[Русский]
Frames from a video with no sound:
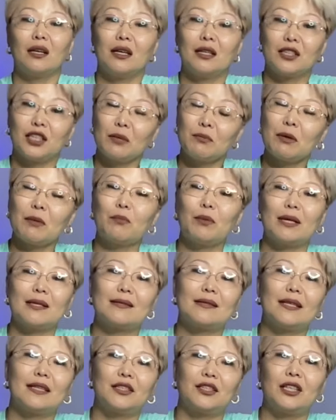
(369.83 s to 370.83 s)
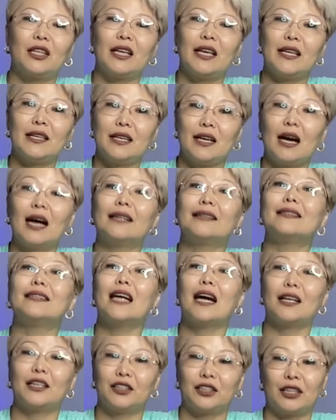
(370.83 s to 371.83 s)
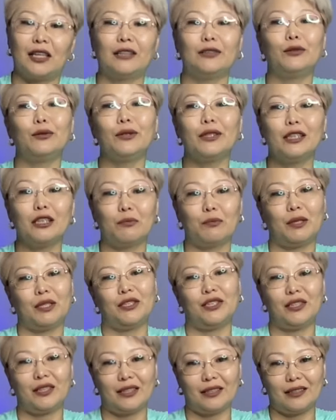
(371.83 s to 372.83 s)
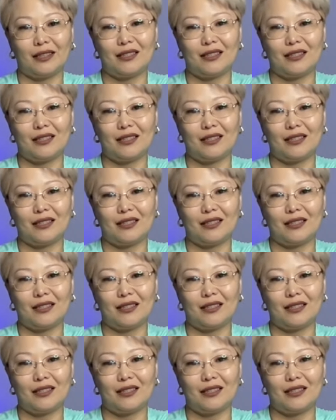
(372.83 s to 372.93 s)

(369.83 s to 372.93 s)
Чем опасно ожирение, а также о других причинах